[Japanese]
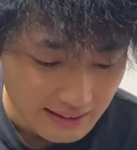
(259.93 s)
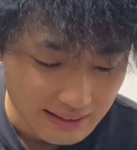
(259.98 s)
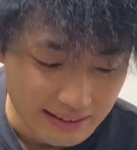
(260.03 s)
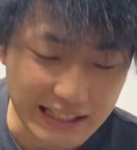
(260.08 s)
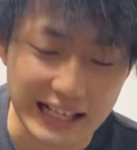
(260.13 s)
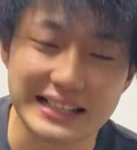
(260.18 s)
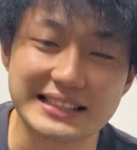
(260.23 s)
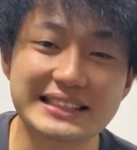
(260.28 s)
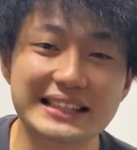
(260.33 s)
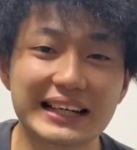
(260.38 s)

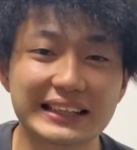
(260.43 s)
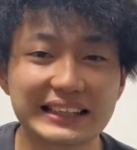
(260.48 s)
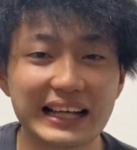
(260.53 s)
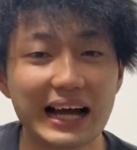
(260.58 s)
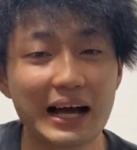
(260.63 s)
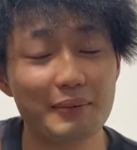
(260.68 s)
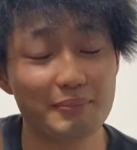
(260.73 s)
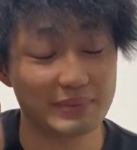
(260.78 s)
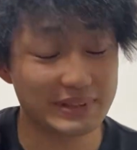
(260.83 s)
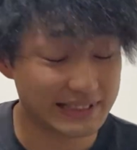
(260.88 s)
勝ち
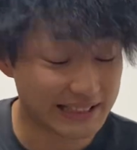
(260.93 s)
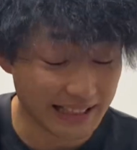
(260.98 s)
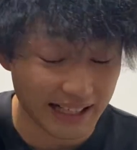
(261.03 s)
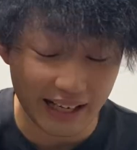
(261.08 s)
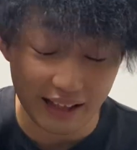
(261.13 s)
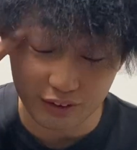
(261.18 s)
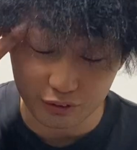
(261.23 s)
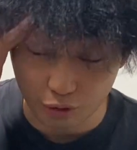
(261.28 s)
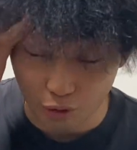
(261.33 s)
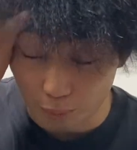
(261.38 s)
方見せ
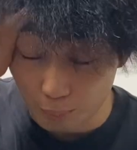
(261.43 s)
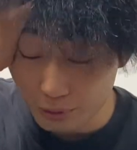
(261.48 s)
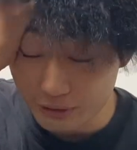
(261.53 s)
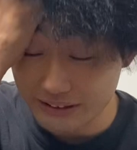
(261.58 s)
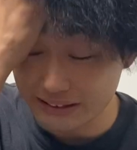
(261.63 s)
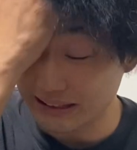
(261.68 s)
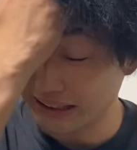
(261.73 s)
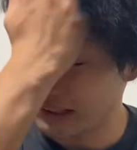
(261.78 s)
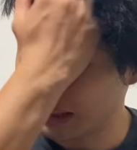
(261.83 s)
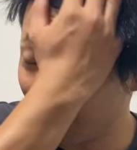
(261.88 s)
れると思っ
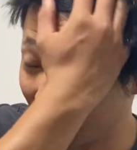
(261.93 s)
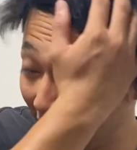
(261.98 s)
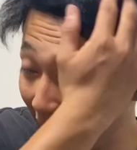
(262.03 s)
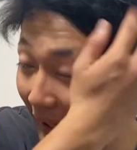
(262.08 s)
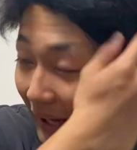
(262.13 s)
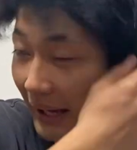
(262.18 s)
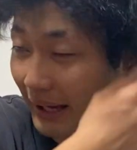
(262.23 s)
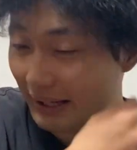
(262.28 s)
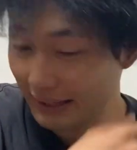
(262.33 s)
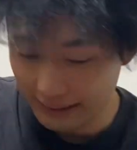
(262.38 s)
てたけど
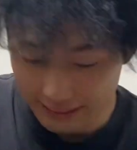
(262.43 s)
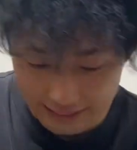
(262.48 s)
ね。